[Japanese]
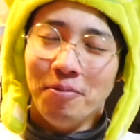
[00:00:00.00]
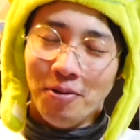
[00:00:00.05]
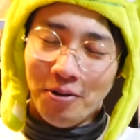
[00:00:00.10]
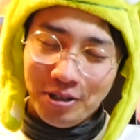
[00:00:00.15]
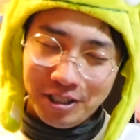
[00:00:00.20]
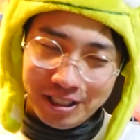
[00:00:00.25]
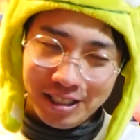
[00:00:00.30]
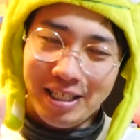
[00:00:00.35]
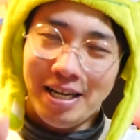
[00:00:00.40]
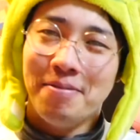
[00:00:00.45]
もう
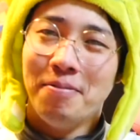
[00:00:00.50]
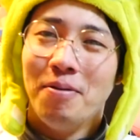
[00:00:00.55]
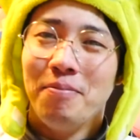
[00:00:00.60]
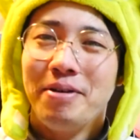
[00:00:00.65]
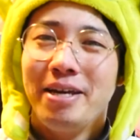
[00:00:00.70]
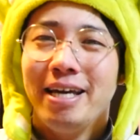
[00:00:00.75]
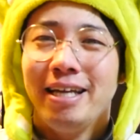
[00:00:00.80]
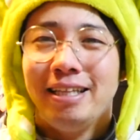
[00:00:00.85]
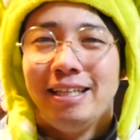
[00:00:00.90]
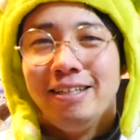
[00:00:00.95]
お尻も
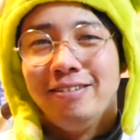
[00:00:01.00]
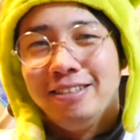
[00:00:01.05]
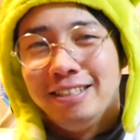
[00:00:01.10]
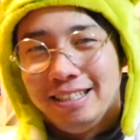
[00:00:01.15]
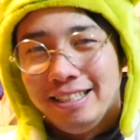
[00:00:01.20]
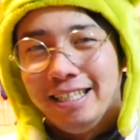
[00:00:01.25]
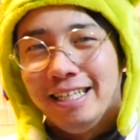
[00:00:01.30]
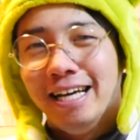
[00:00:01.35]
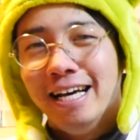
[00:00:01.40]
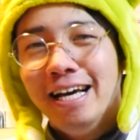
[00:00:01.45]
見えてる
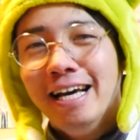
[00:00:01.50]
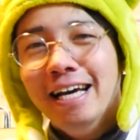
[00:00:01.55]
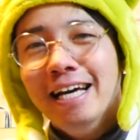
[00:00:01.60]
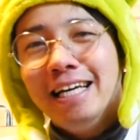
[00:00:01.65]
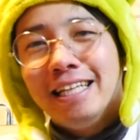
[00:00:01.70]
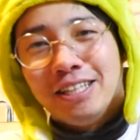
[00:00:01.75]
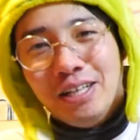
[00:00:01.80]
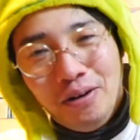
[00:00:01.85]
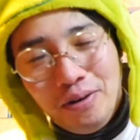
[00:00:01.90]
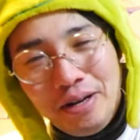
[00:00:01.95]
し、
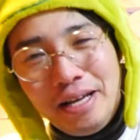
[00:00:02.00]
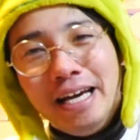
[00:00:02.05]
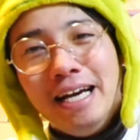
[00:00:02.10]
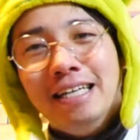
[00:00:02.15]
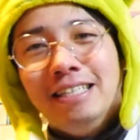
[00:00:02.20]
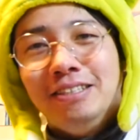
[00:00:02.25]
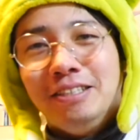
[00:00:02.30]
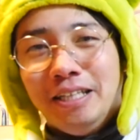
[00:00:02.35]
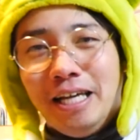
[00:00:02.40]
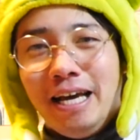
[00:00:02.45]
とり
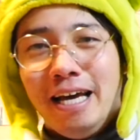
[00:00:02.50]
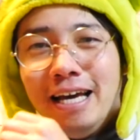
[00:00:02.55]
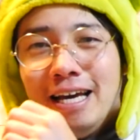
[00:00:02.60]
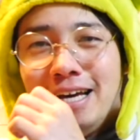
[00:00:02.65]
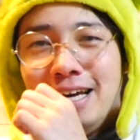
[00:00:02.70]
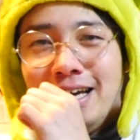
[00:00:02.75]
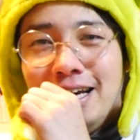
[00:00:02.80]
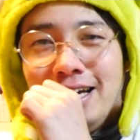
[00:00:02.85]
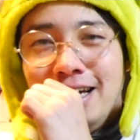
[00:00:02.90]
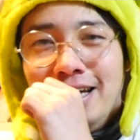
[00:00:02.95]
あえずね、
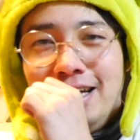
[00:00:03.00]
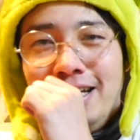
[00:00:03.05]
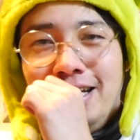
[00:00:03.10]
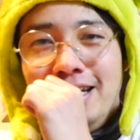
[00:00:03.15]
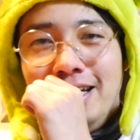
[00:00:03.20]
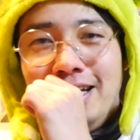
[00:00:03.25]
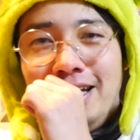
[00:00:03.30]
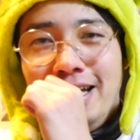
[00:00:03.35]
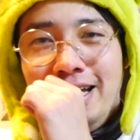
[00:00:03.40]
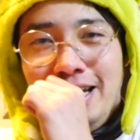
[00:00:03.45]

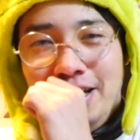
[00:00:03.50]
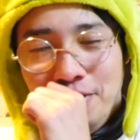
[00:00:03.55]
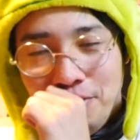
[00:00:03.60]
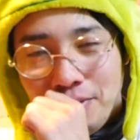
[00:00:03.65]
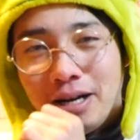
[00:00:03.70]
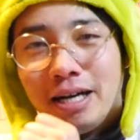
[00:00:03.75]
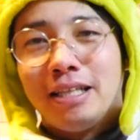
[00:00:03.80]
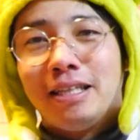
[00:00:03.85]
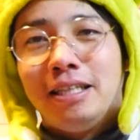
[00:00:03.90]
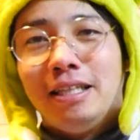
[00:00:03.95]

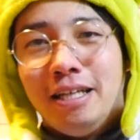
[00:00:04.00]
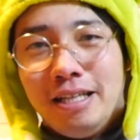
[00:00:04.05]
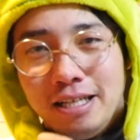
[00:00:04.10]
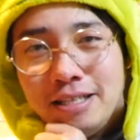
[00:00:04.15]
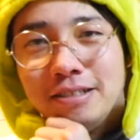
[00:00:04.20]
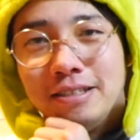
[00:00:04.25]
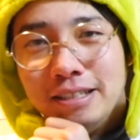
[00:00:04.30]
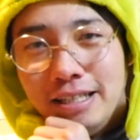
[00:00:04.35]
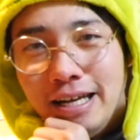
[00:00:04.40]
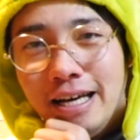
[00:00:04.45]
エロかったで
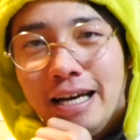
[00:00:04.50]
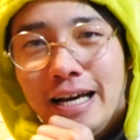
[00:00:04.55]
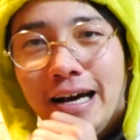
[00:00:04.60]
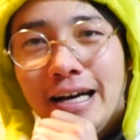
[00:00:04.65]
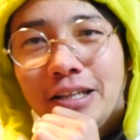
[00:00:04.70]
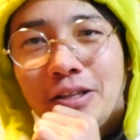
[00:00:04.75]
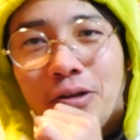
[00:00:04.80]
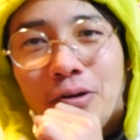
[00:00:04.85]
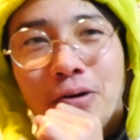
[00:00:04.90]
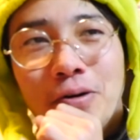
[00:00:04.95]
すね。
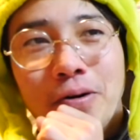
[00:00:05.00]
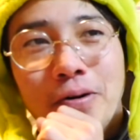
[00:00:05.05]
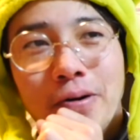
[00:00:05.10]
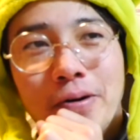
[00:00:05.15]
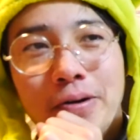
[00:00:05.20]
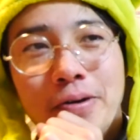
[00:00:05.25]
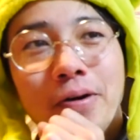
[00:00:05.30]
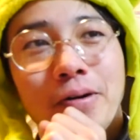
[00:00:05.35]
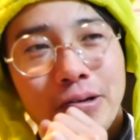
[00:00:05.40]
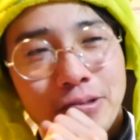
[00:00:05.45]
あ
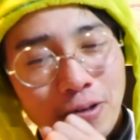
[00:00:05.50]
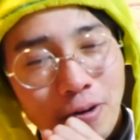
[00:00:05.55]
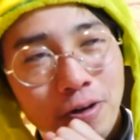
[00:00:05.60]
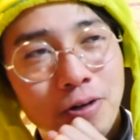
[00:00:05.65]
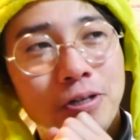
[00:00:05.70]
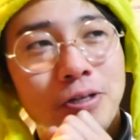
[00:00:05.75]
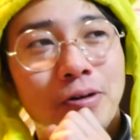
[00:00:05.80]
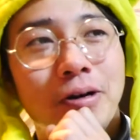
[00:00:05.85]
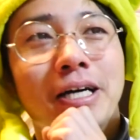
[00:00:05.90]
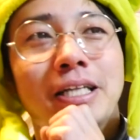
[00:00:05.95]
と、よ、
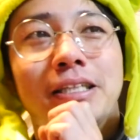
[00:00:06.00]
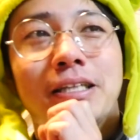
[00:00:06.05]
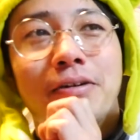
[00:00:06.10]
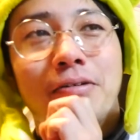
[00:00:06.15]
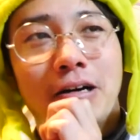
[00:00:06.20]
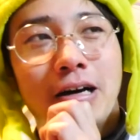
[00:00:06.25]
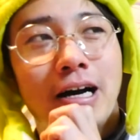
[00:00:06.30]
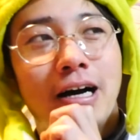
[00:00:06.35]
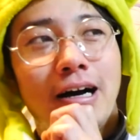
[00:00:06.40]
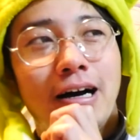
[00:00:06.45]
特に良かった
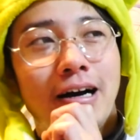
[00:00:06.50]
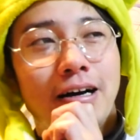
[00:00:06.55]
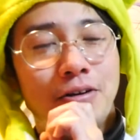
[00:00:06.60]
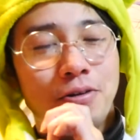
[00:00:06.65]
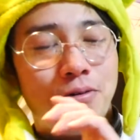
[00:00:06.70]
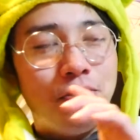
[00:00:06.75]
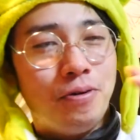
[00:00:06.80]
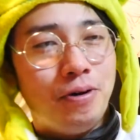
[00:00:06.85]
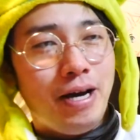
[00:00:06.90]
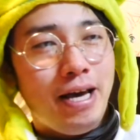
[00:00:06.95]
のが、あ
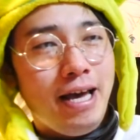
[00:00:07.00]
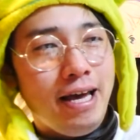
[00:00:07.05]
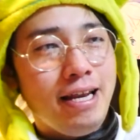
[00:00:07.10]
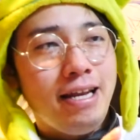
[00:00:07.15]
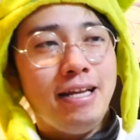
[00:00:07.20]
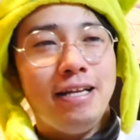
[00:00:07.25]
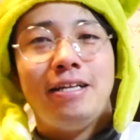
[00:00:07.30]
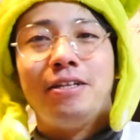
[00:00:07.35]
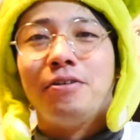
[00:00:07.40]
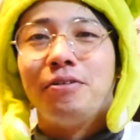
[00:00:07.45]
の、
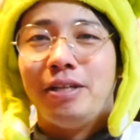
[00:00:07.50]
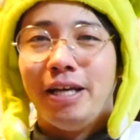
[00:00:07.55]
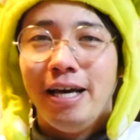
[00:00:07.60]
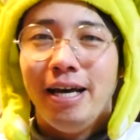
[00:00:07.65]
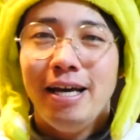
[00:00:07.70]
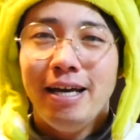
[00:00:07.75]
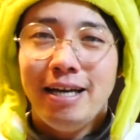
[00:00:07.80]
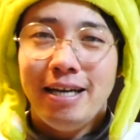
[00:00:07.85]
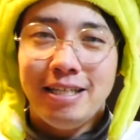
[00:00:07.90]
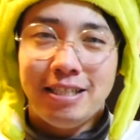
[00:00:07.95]
エリリの
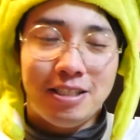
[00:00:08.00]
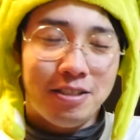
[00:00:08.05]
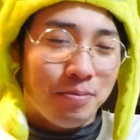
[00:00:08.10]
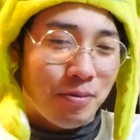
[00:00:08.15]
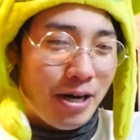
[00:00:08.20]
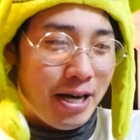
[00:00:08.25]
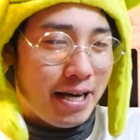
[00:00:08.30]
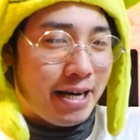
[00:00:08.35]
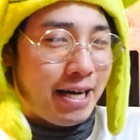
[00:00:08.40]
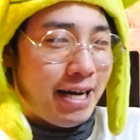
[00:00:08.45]
ね、いつ
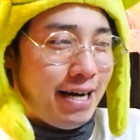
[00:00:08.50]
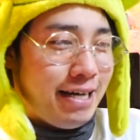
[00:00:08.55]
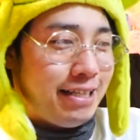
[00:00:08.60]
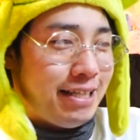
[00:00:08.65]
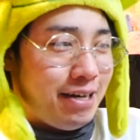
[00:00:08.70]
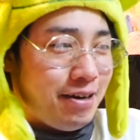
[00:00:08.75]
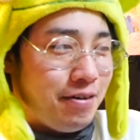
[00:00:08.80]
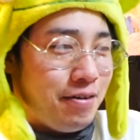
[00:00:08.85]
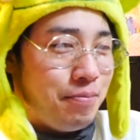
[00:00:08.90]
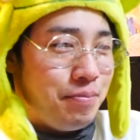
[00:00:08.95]
も絵描い
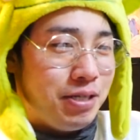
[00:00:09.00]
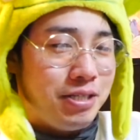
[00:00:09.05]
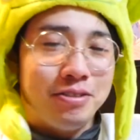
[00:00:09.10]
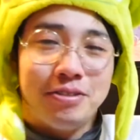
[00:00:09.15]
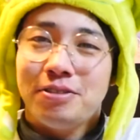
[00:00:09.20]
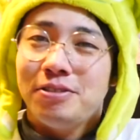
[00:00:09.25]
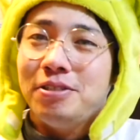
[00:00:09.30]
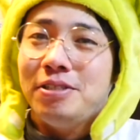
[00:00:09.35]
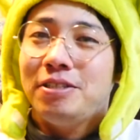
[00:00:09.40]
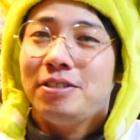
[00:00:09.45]
てる美
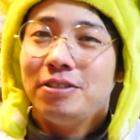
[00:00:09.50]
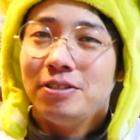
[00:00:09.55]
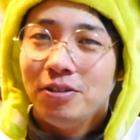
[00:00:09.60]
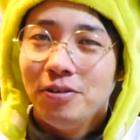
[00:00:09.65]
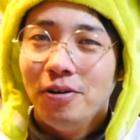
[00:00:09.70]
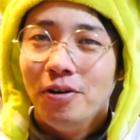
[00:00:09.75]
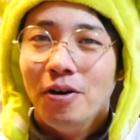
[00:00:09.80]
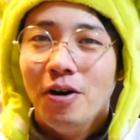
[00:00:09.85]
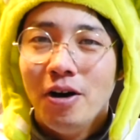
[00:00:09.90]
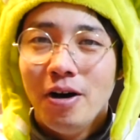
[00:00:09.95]
術室
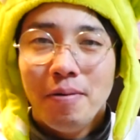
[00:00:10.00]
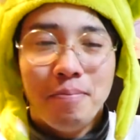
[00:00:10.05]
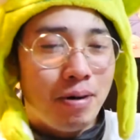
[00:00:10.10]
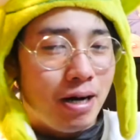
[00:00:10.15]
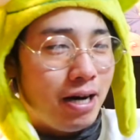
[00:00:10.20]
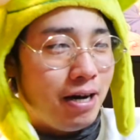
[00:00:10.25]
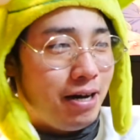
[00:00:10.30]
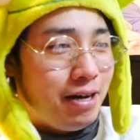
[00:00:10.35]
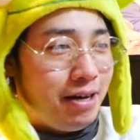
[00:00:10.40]
の、まあ、